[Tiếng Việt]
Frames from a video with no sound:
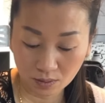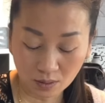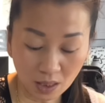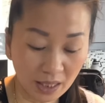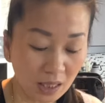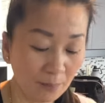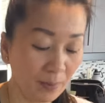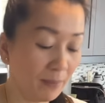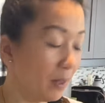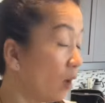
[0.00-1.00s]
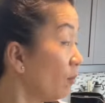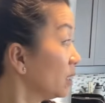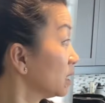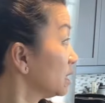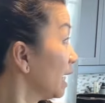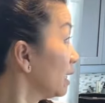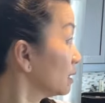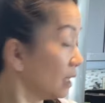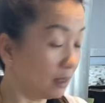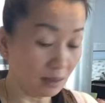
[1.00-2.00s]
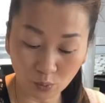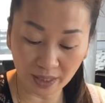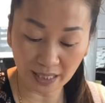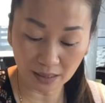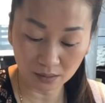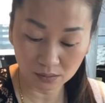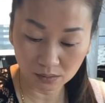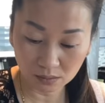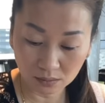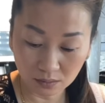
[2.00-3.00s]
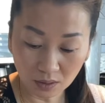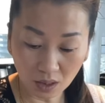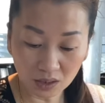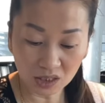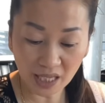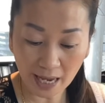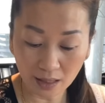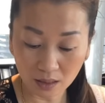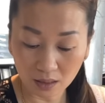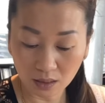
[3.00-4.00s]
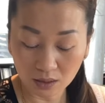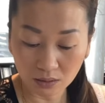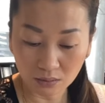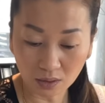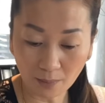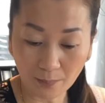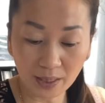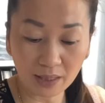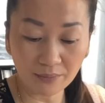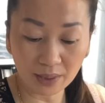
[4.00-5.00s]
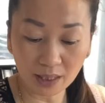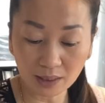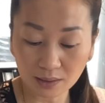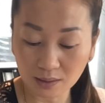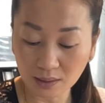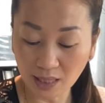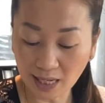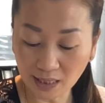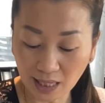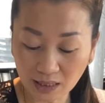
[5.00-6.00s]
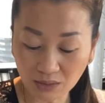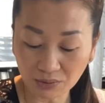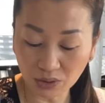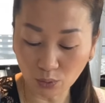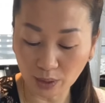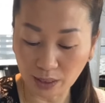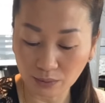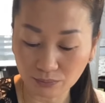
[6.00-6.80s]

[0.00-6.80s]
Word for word: ở đây đọc về phong mà cho chị tới quay ta đo cho chị đọc về bên đây cái đá giống cái tôn này